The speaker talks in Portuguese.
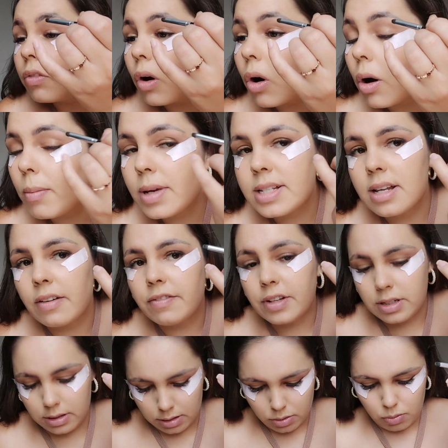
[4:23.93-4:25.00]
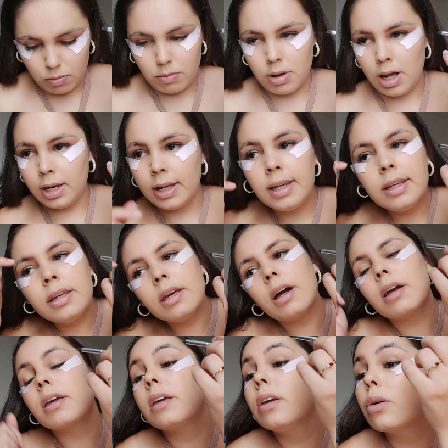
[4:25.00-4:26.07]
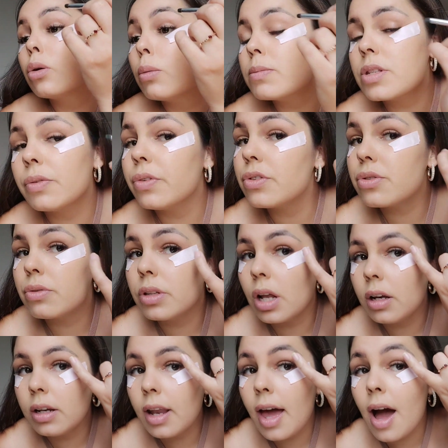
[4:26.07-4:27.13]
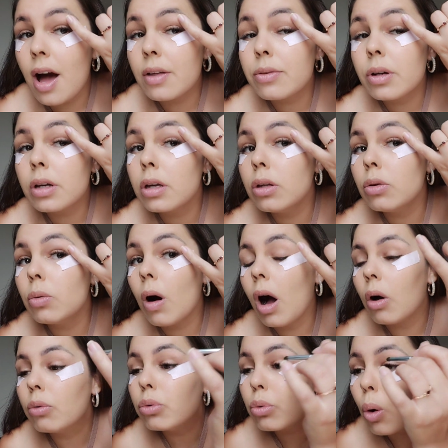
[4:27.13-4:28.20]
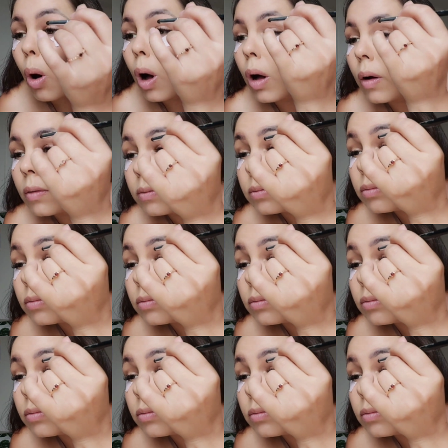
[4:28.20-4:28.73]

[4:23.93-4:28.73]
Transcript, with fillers: Vou começar a fazer uma linha aqui, como se fosse um delineado aqui no alto, ó.